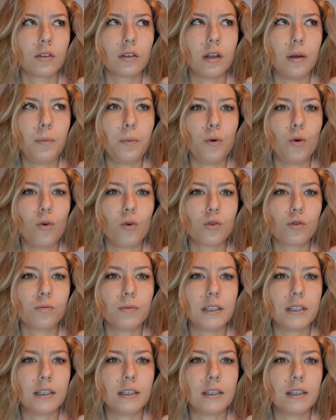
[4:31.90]
Repo
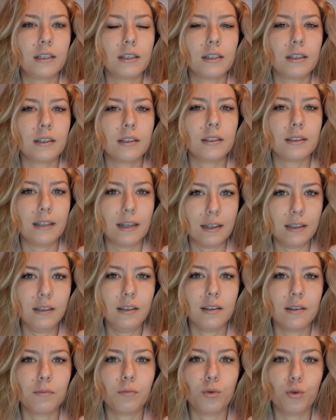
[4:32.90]
Kozmetik'ten
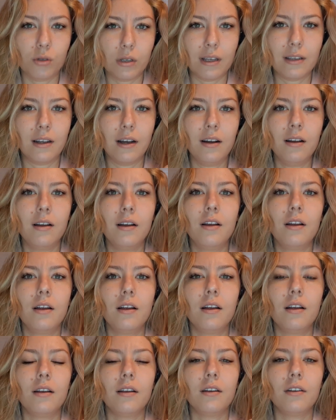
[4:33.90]
Bursa'da
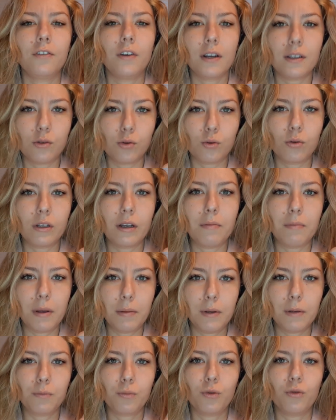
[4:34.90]
ee, Fatih Sultan
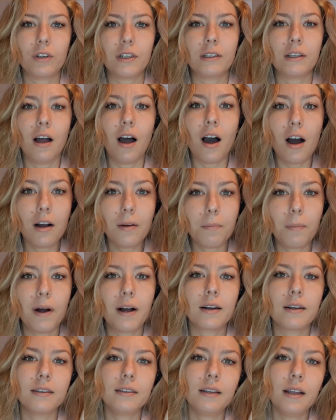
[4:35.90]
Mehmet Bulvarı'nda
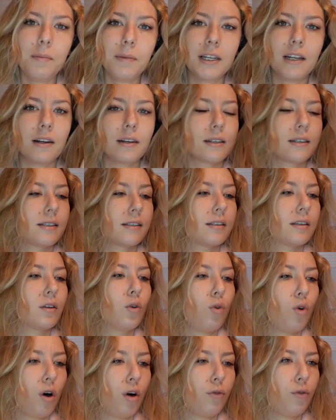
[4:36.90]
Akbank'ın hemen arkasındaki
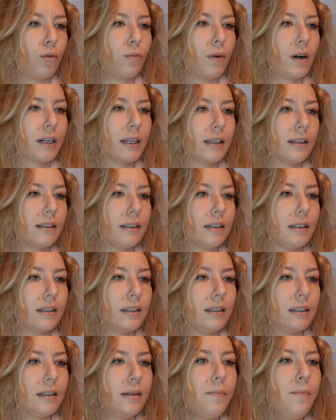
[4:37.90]
kuaför marketten
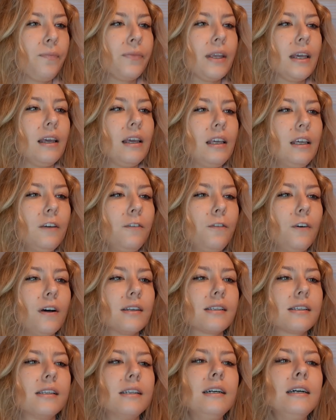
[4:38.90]
edindim. İki
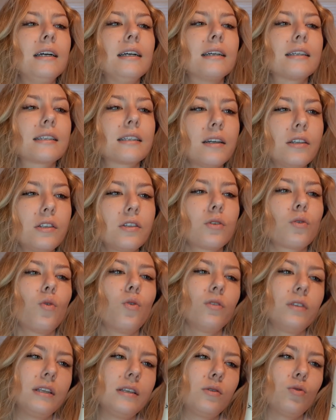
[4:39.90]
fazla saç
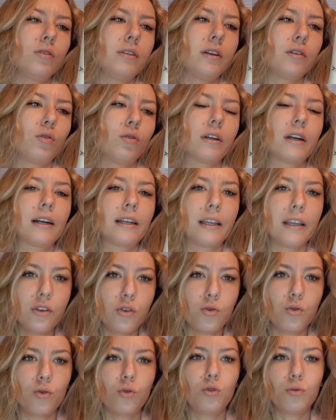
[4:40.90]
kondisyoneri olarak
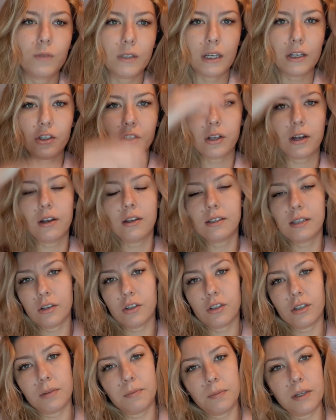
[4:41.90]
geçiyor tüm saçlar,
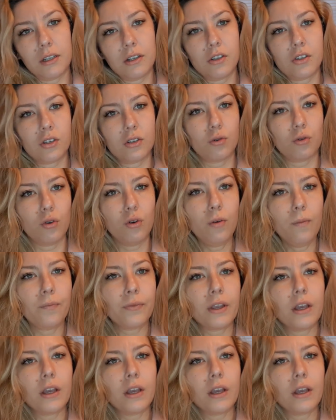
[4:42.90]
saç tipleri için diyor.